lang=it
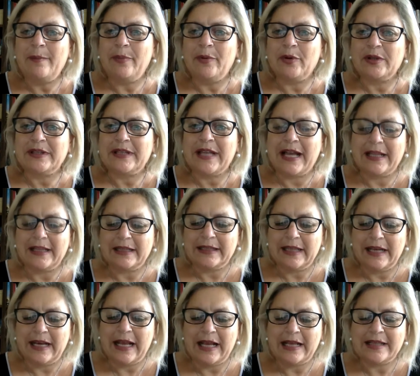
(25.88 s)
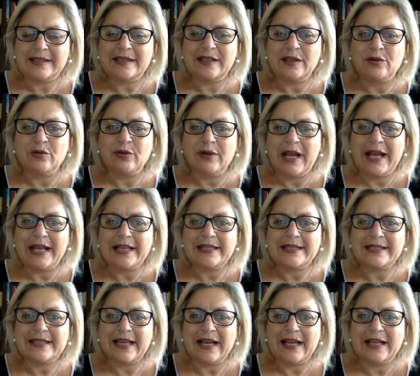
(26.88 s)
è importante la
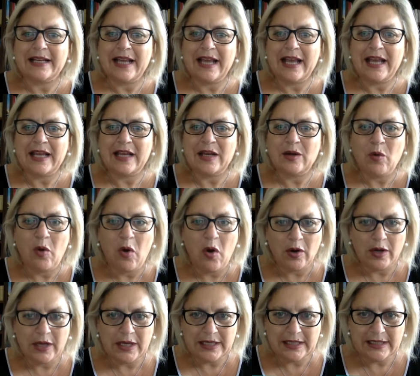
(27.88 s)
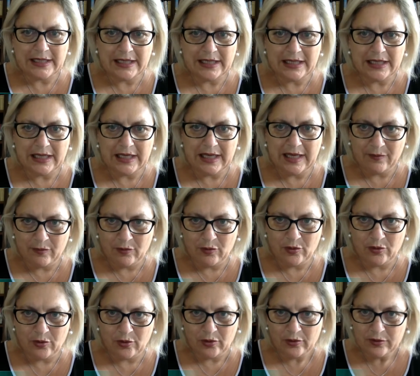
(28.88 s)
sicurezza nei luoghi di
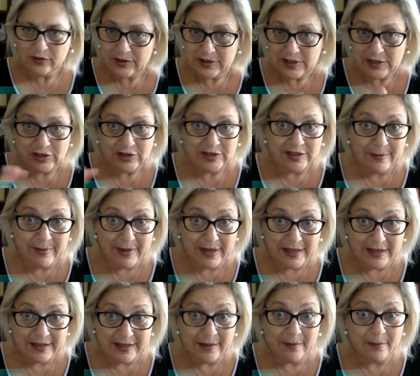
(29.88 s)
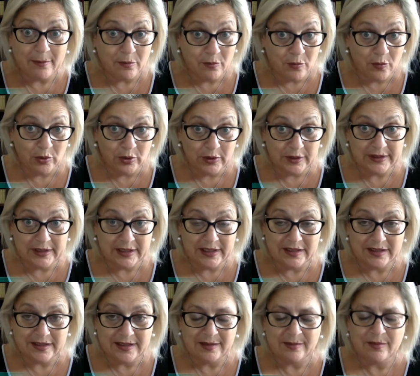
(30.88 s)
lavoro? decisamente
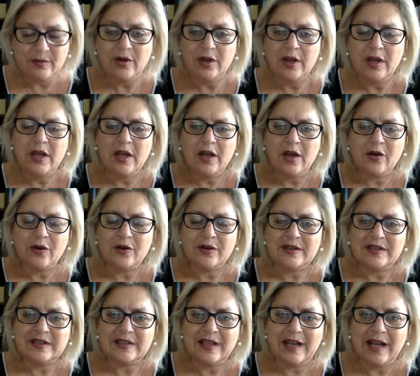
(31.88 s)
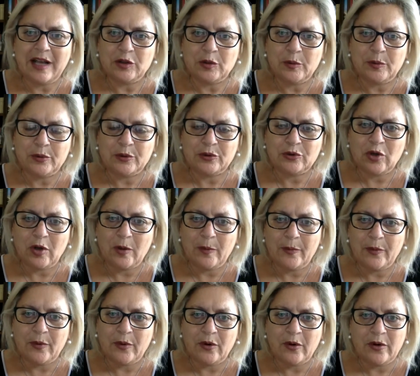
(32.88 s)
moltissimo, considerato
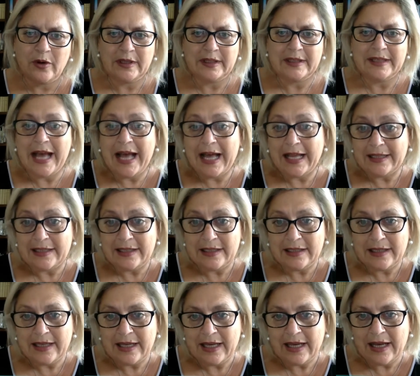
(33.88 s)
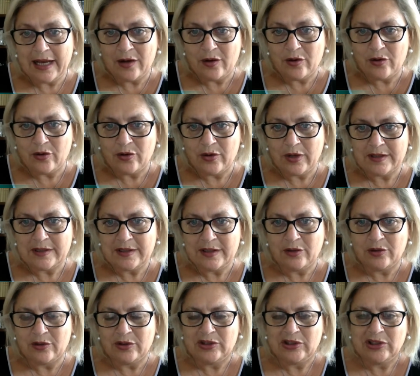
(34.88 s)
purtroppo i dati che ancora si
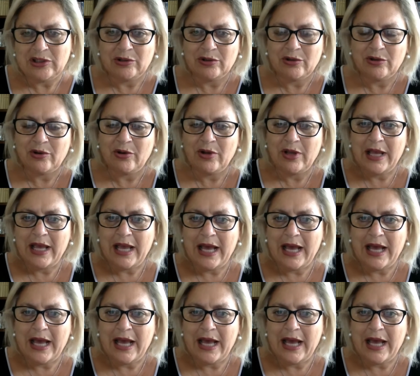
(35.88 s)
continuano